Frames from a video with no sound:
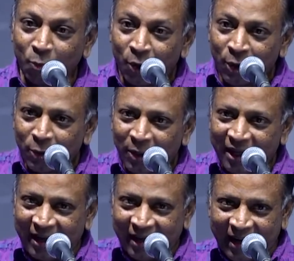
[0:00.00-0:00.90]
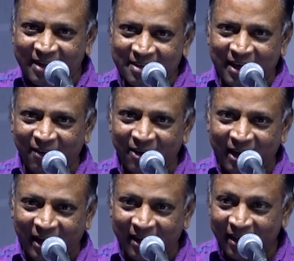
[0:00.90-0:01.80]
உன்னுடைய நேற்றை விட
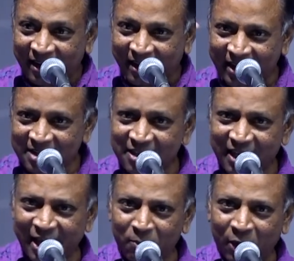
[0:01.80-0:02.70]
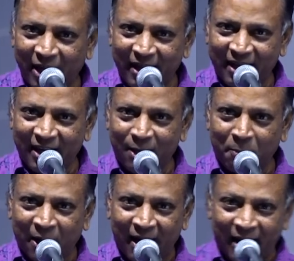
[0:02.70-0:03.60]
இன்று நீ முன்னேறி
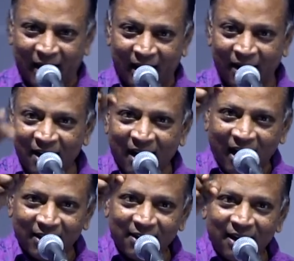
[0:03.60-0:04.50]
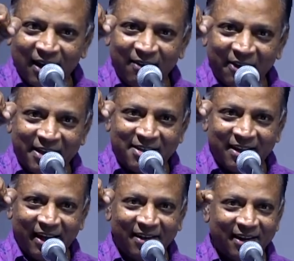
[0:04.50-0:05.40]
இருப்பாயானால் அதுதான்
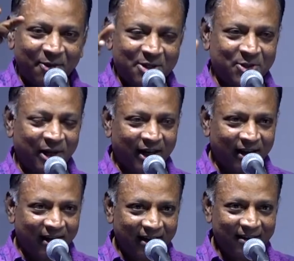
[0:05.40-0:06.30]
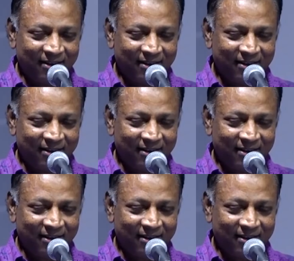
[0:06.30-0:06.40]
வெற்றி என்று அவர் சொன்னார்ல